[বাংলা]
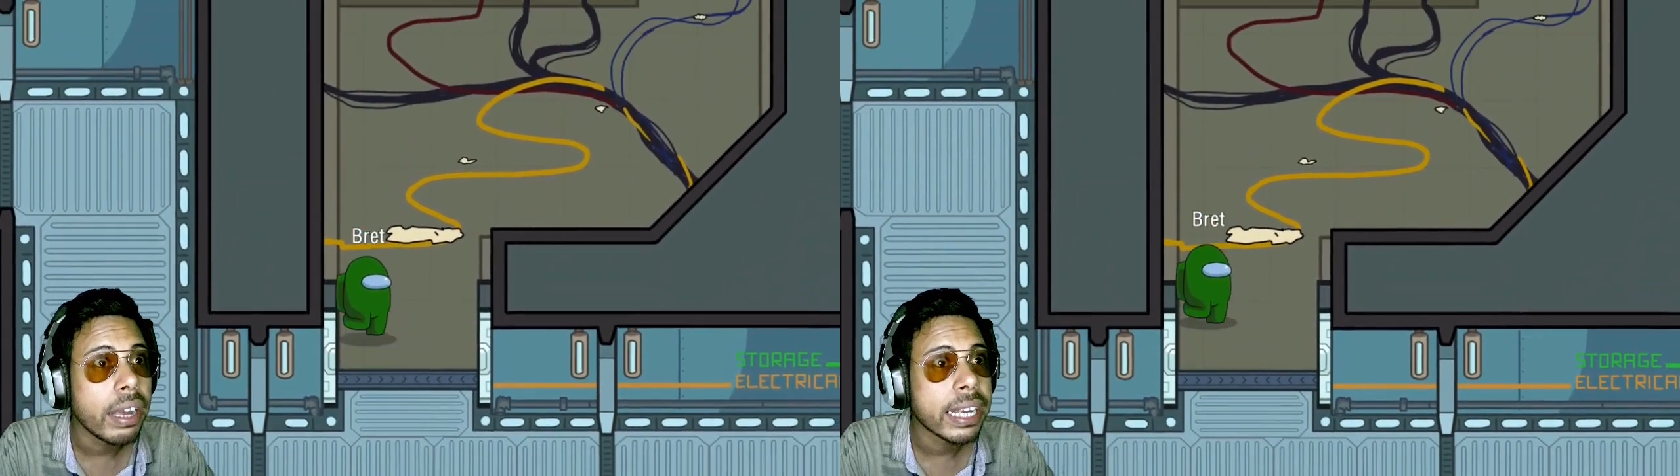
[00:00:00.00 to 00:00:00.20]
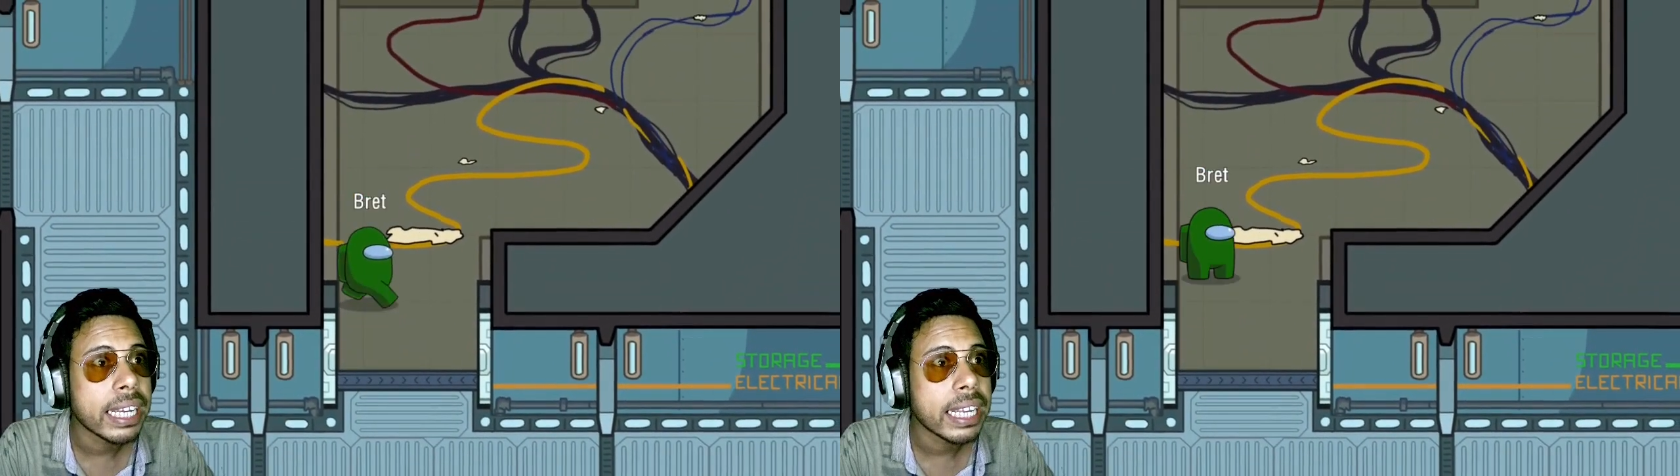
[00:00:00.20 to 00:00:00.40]

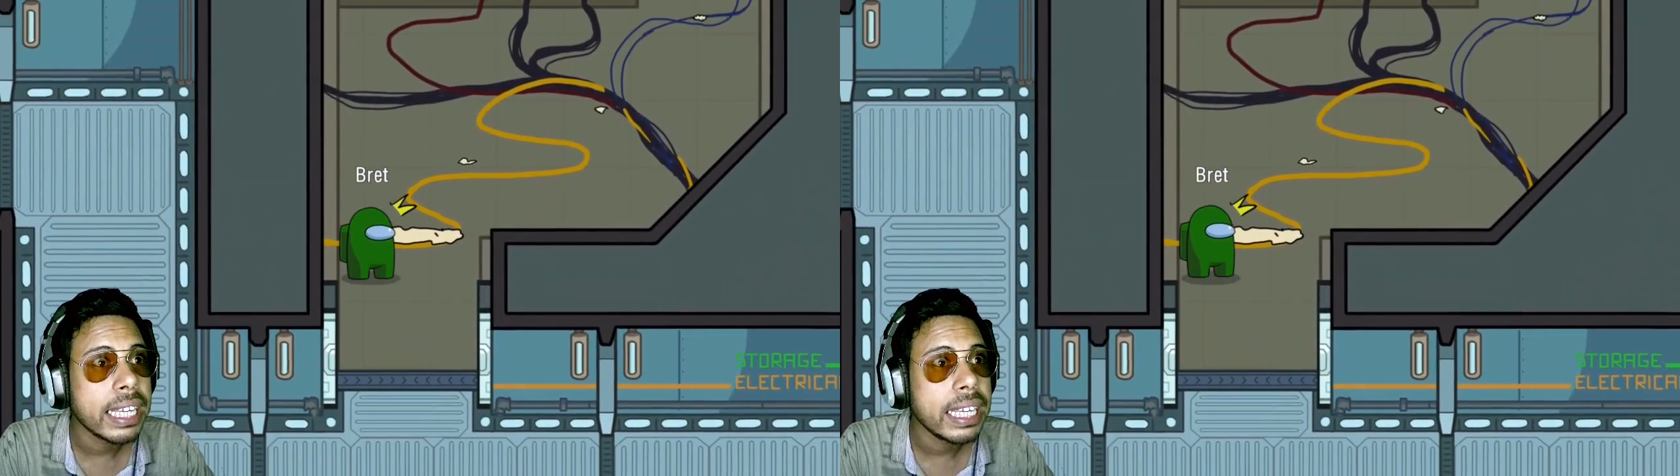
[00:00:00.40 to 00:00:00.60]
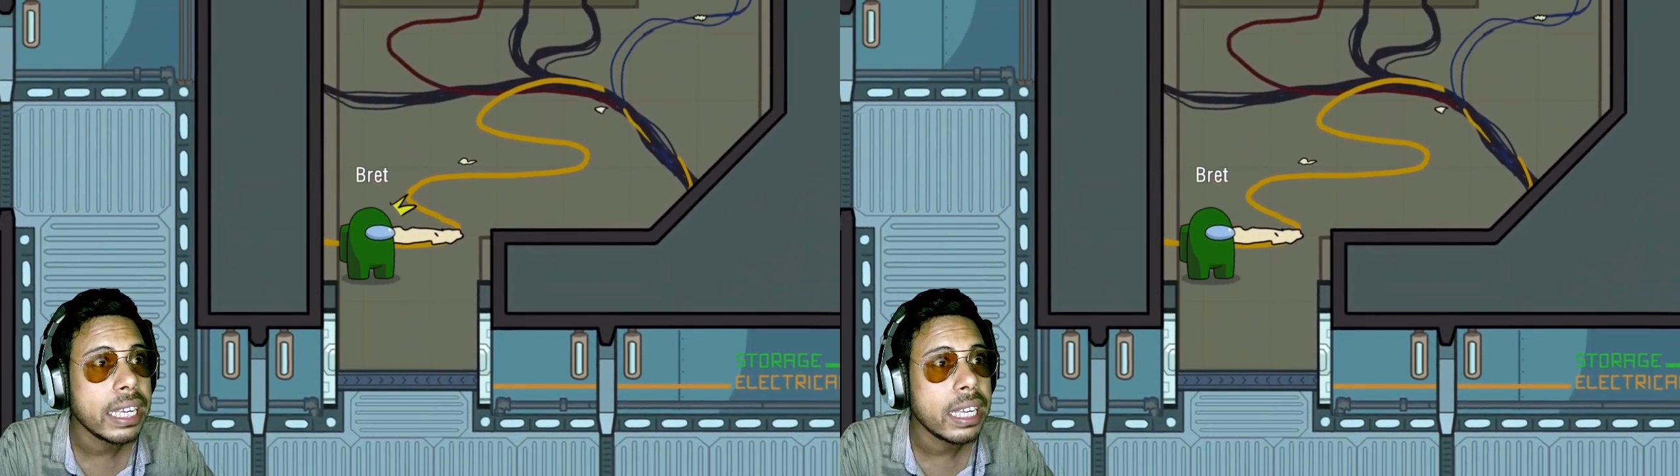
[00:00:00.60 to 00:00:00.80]
এখানে
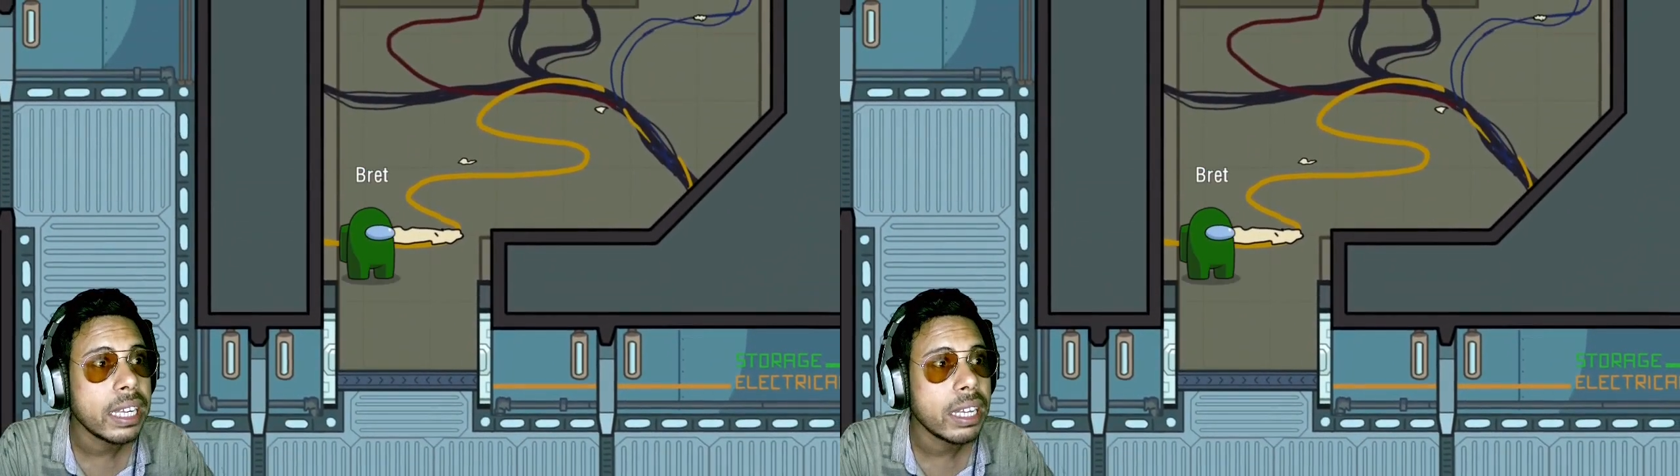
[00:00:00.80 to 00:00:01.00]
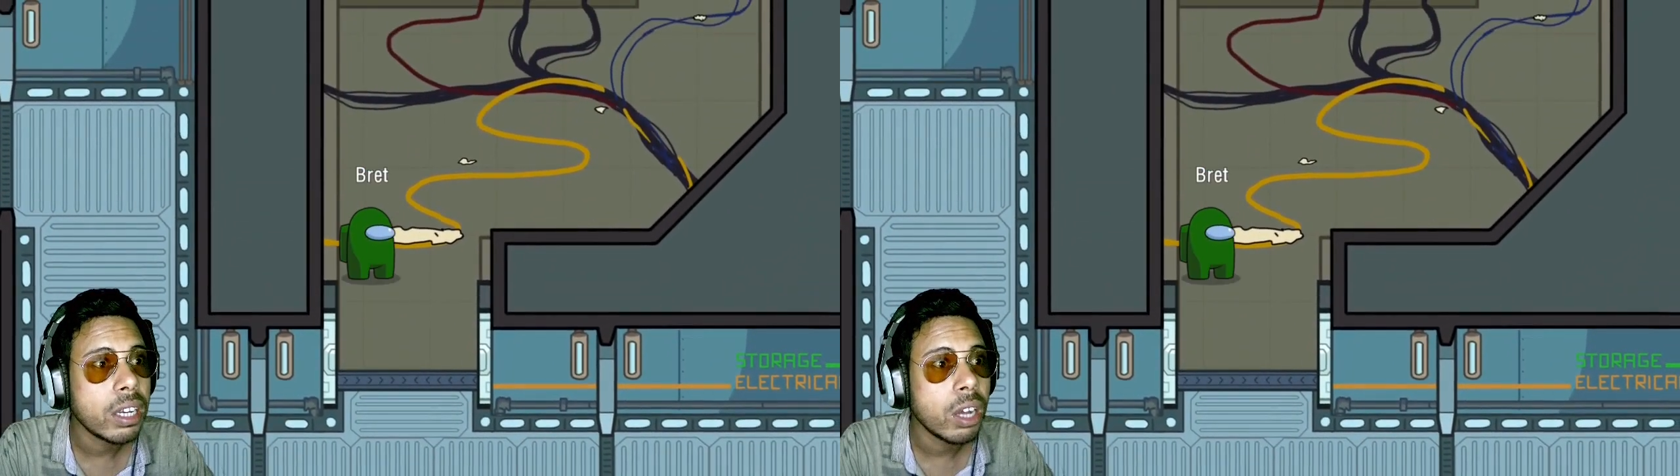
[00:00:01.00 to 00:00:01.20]
কি
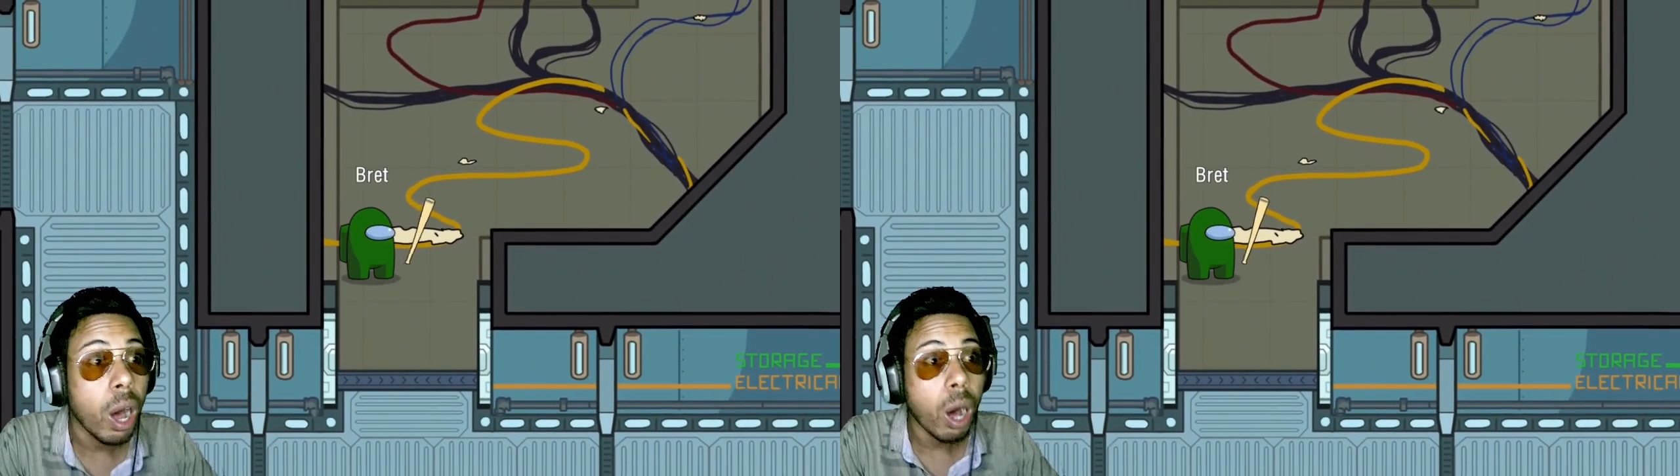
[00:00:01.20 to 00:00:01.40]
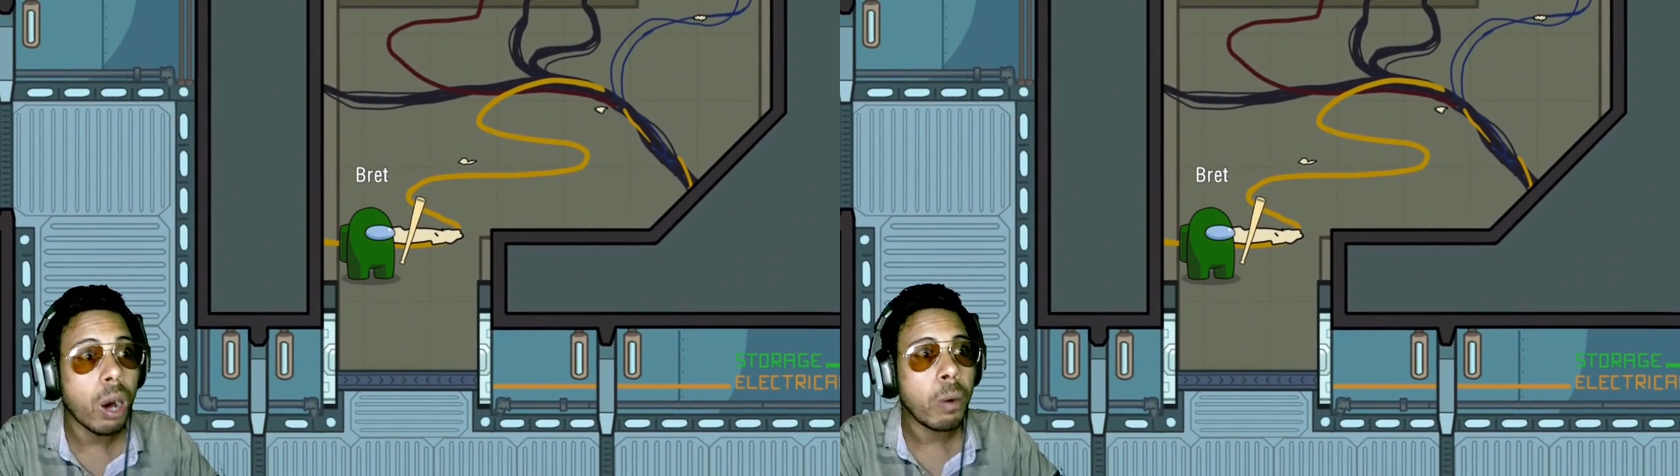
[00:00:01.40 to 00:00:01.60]

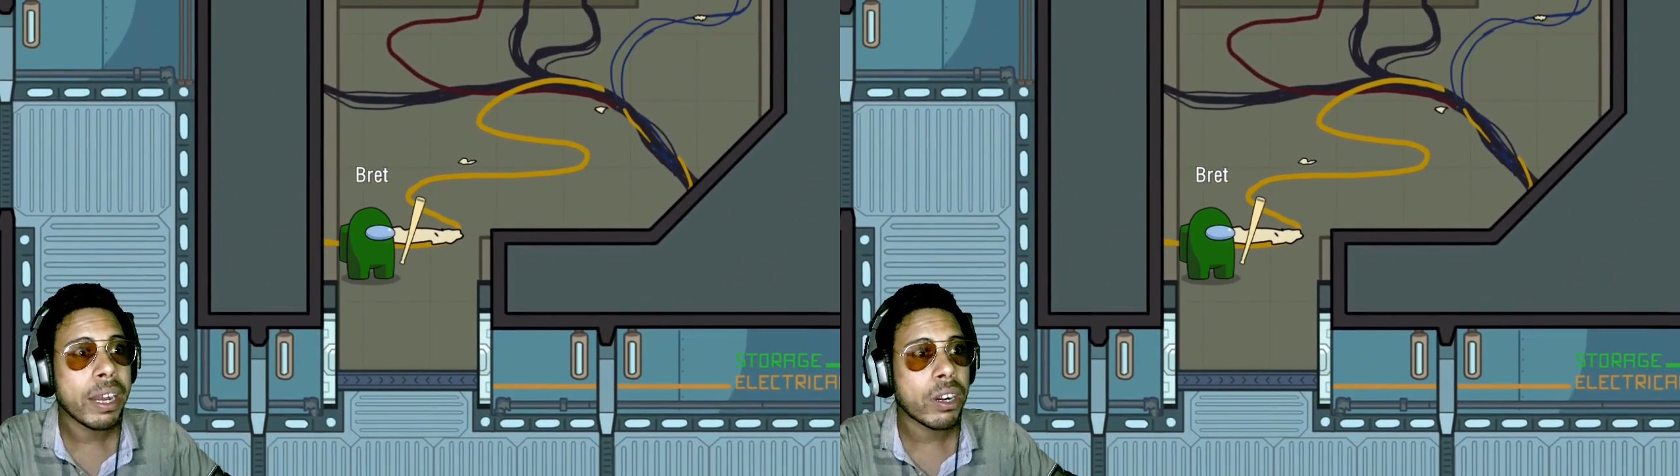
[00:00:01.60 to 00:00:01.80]
ওমাই